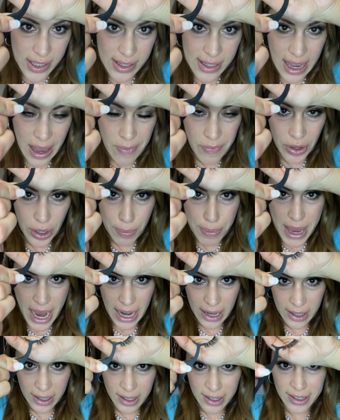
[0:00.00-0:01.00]
es einfach
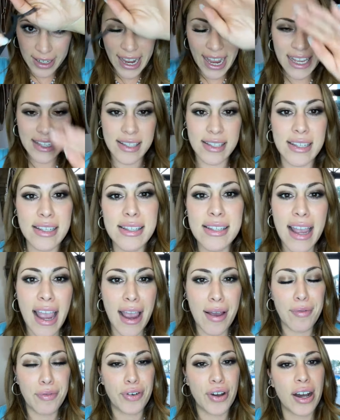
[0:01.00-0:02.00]
merken, es ist
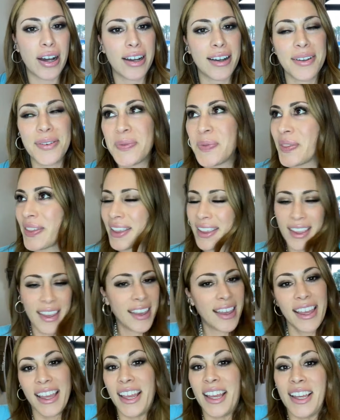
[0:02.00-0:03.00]
einfach
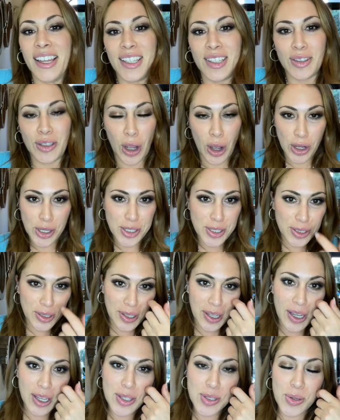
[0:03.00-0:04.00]

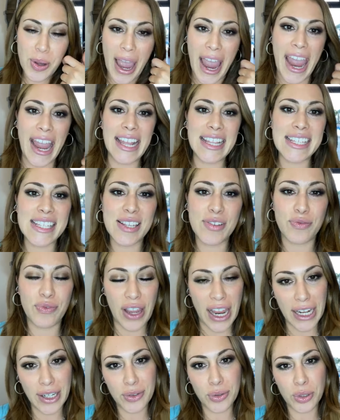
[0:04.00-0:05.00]
1000 zu 1,
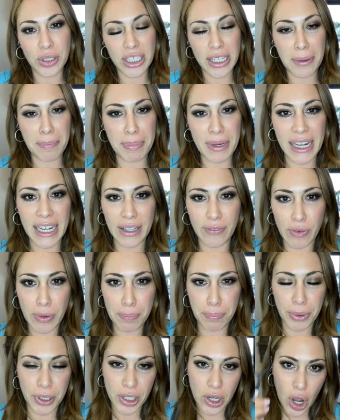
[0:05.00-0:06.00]
wenn du dir
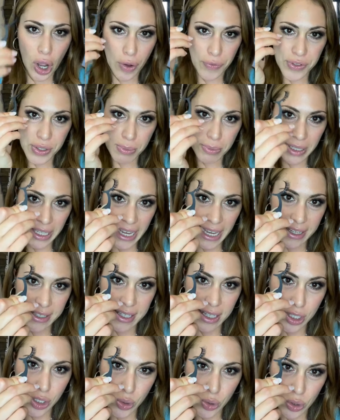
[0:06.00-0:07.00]
Billigwimpern kaufst, im
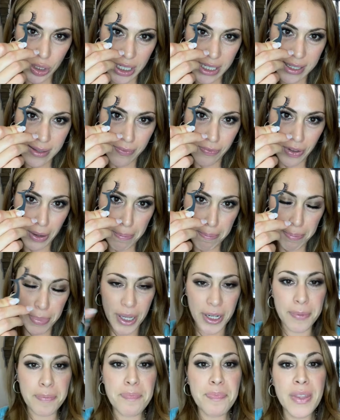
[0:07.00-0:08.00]
Gegensatz zu diesen
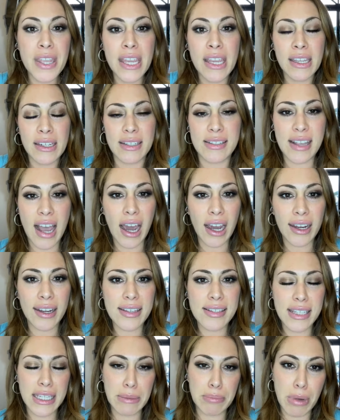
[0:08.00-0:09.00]
Wimpern. Die Sache
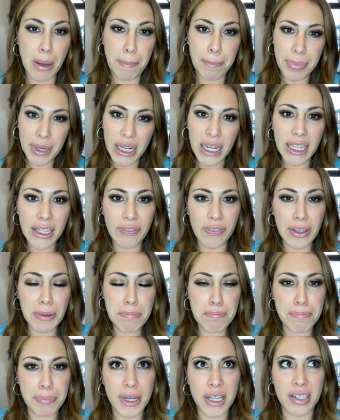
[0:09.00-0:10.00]
ist immer,
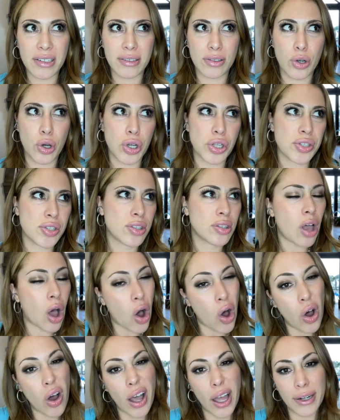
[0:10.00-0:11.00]
Billigwimpern kosten
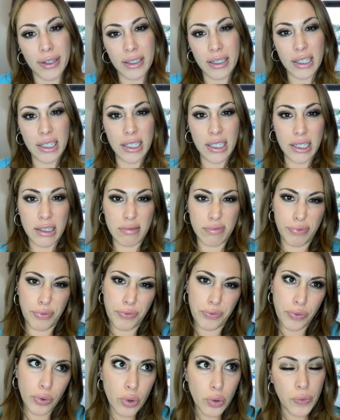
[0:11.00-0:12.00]
auch an die
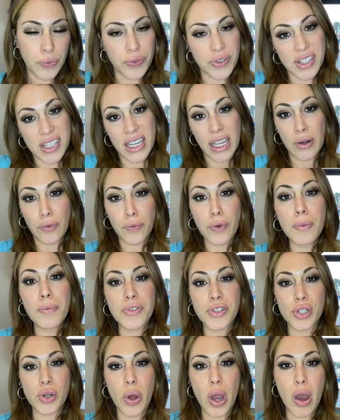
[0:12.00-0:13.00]
15,
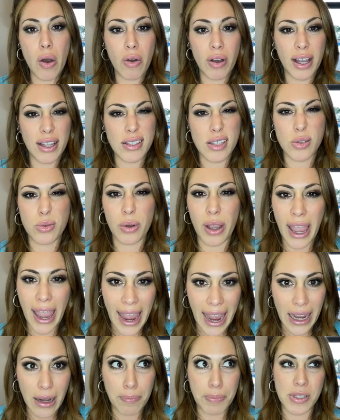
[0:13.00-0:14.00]
15 Euro kannst du
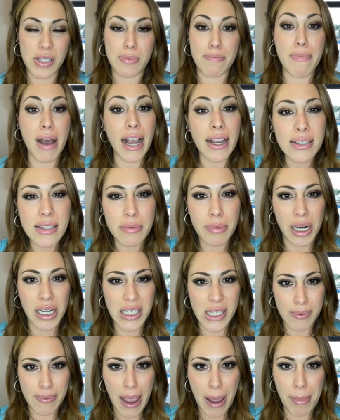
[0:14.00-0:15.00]
ein bis maximal
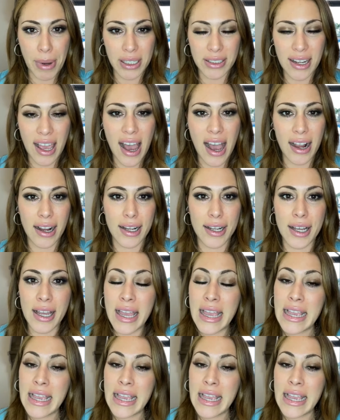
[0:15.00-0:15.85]
zweimal tragen,